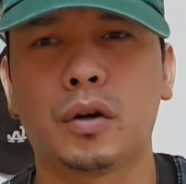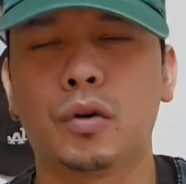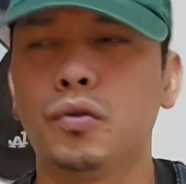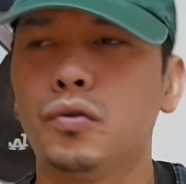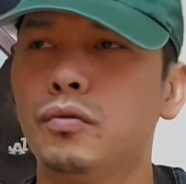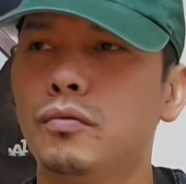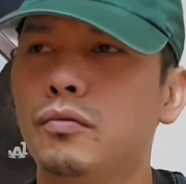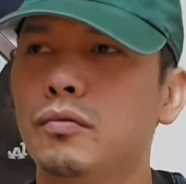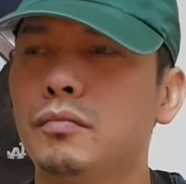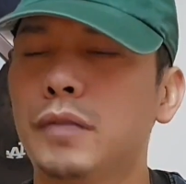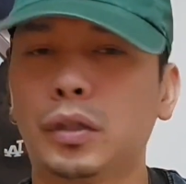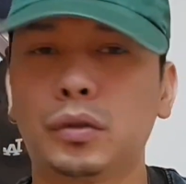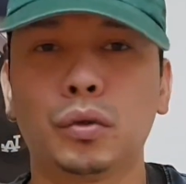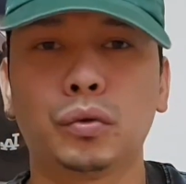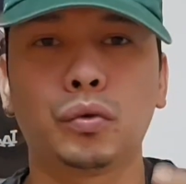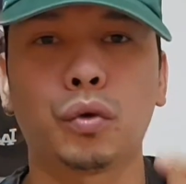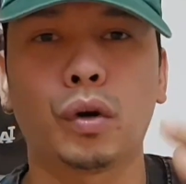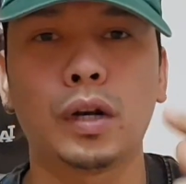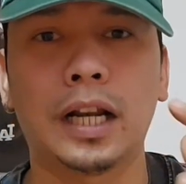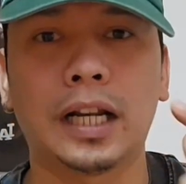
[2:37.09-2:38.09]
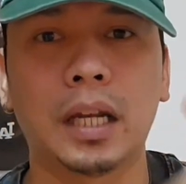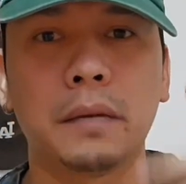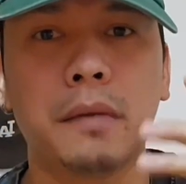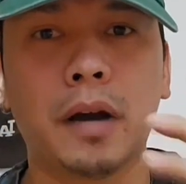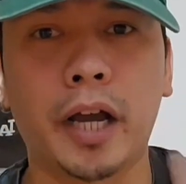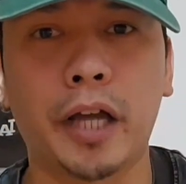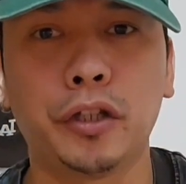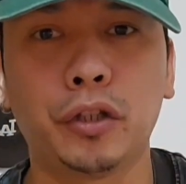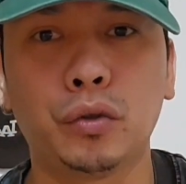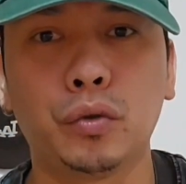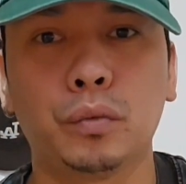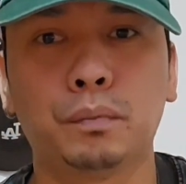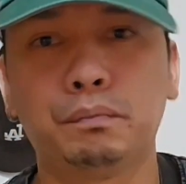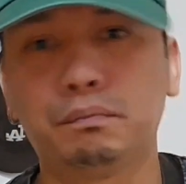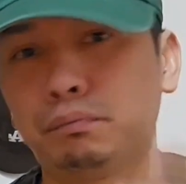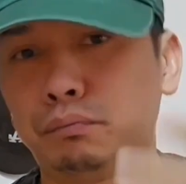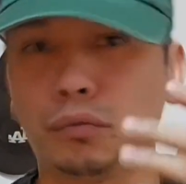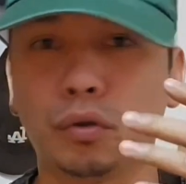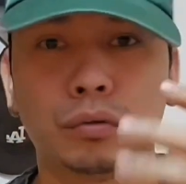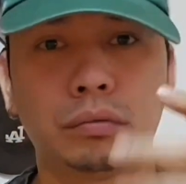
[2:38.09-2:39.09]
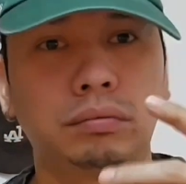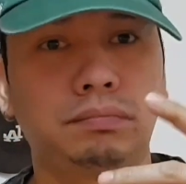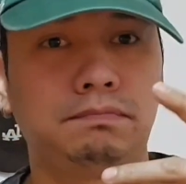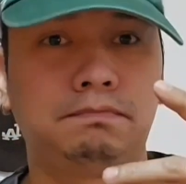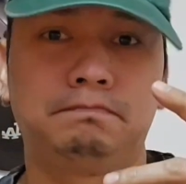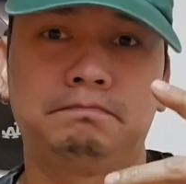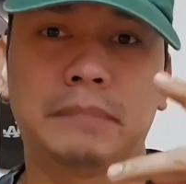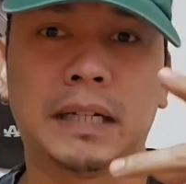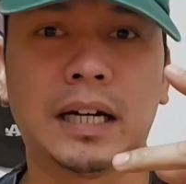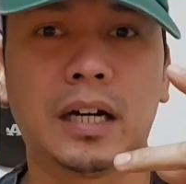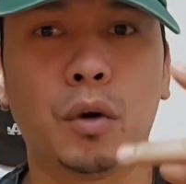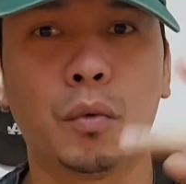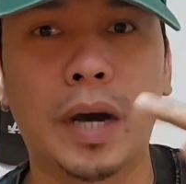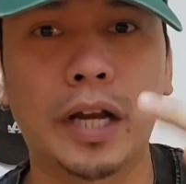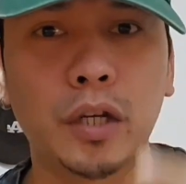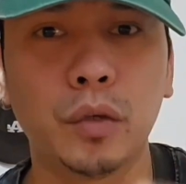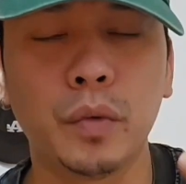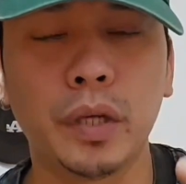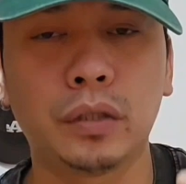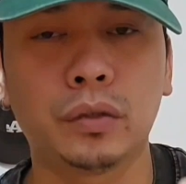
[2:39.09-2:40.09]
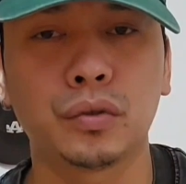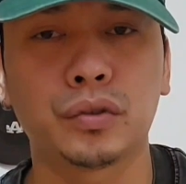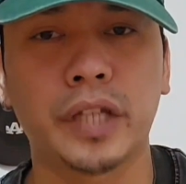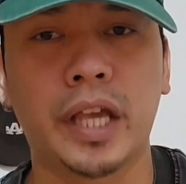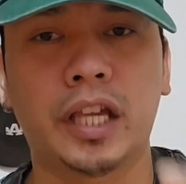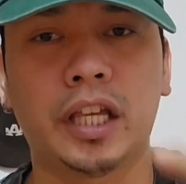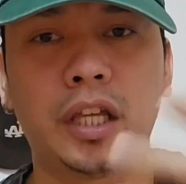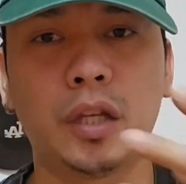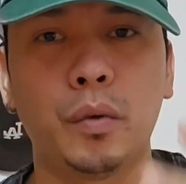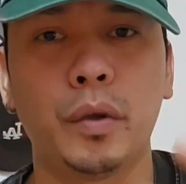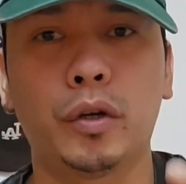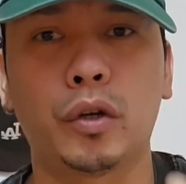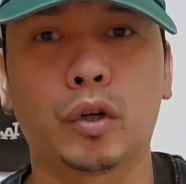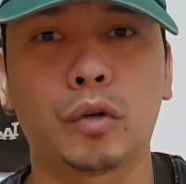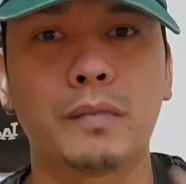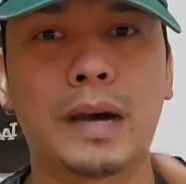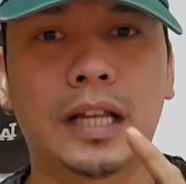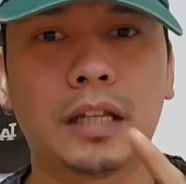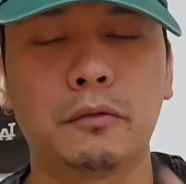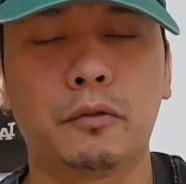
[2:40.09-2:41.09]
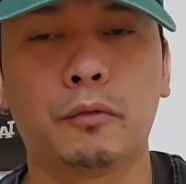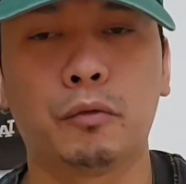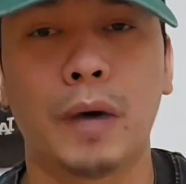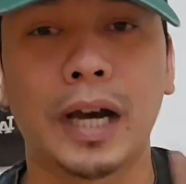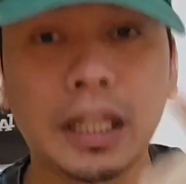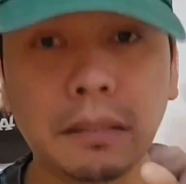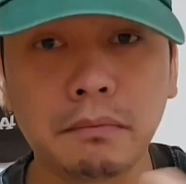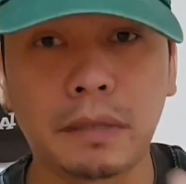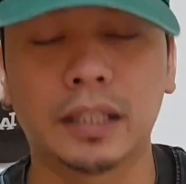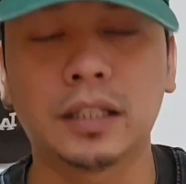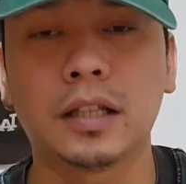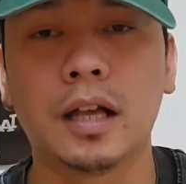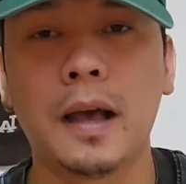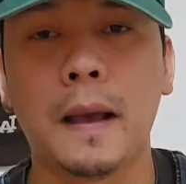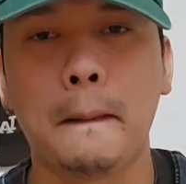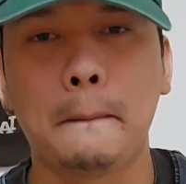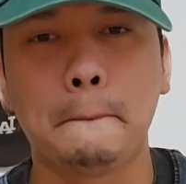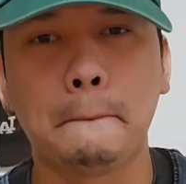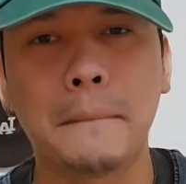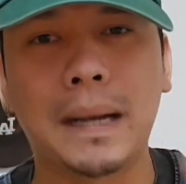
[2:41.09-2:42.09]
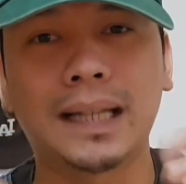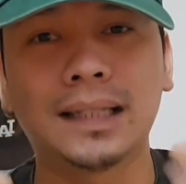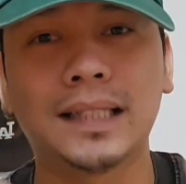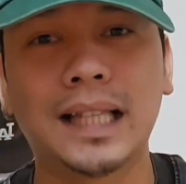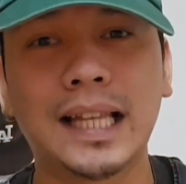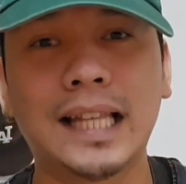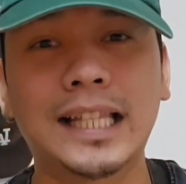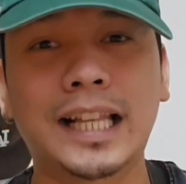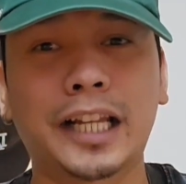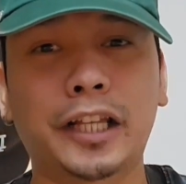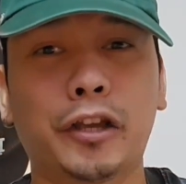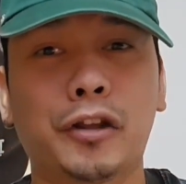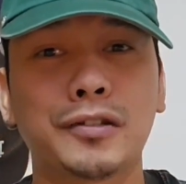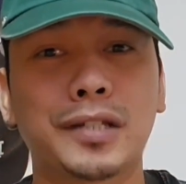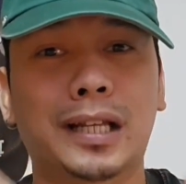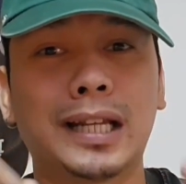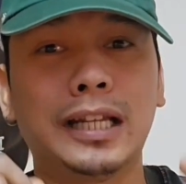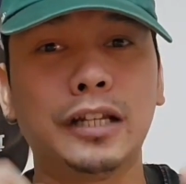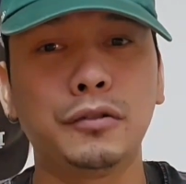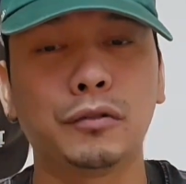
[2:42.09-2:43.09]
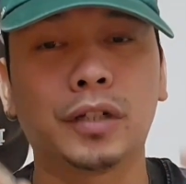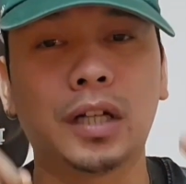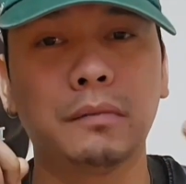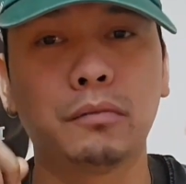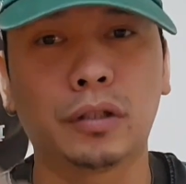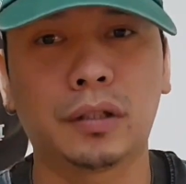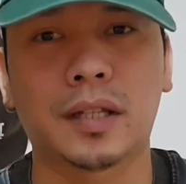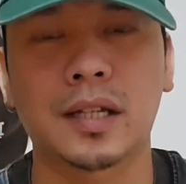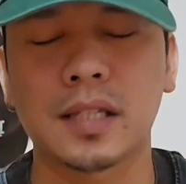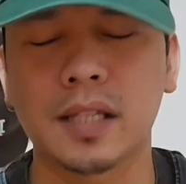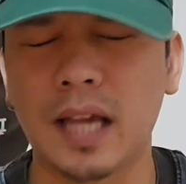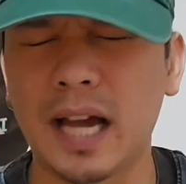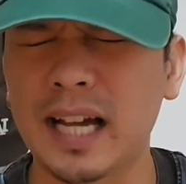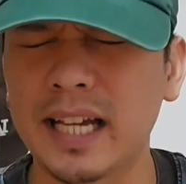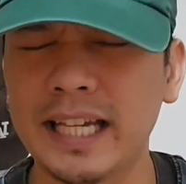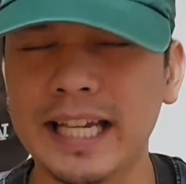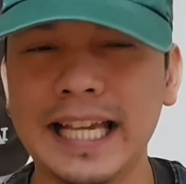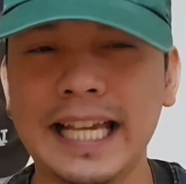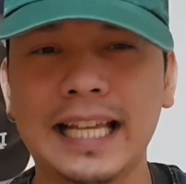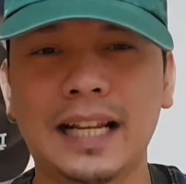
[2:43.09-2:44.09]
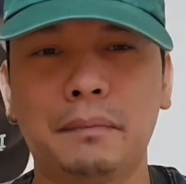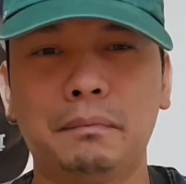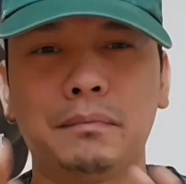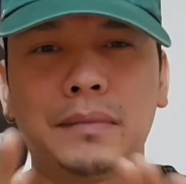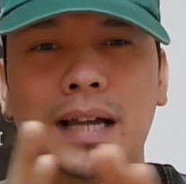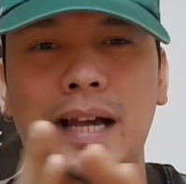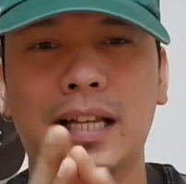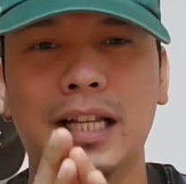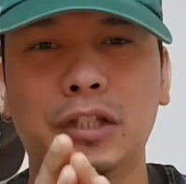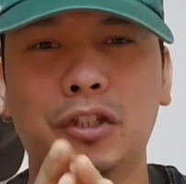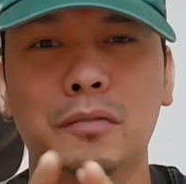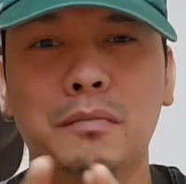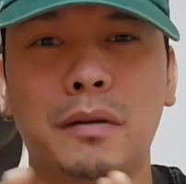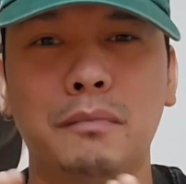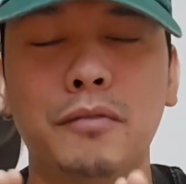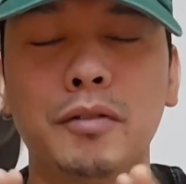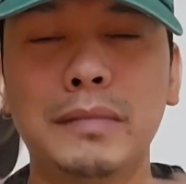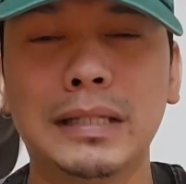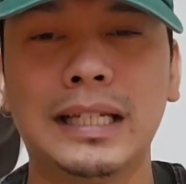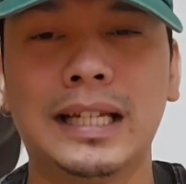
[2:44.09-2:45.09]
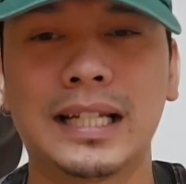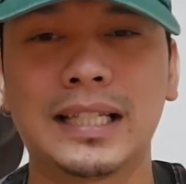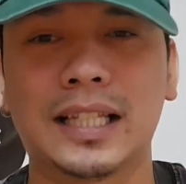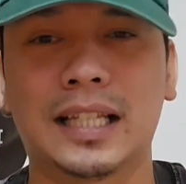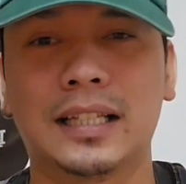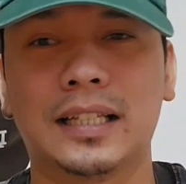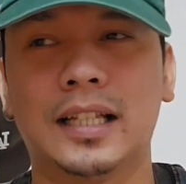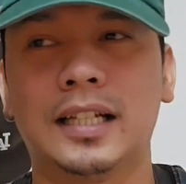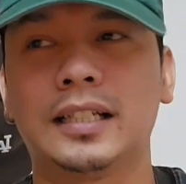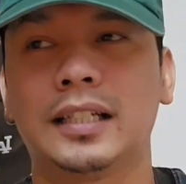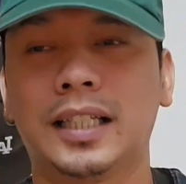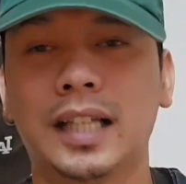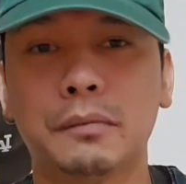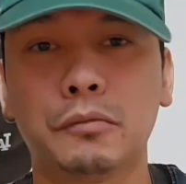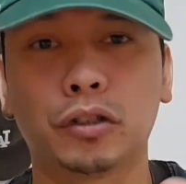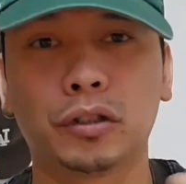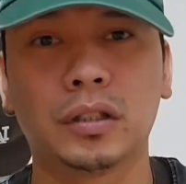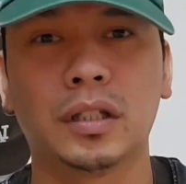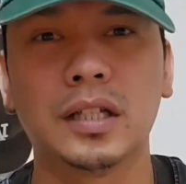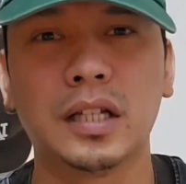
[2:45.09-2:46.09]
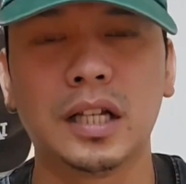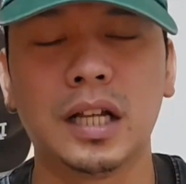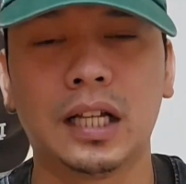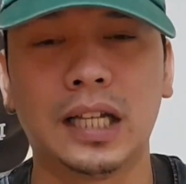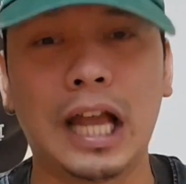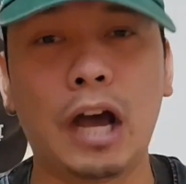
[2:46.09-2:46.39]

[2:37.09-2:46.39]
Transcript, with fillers: Kung magtuturo lang naman kayo to, to, uh, one week to second week or one, one month, magdala na rin kayo ng sarili nyong gamot kasi ang hirap nga dito mabumili na sa, ng gamot.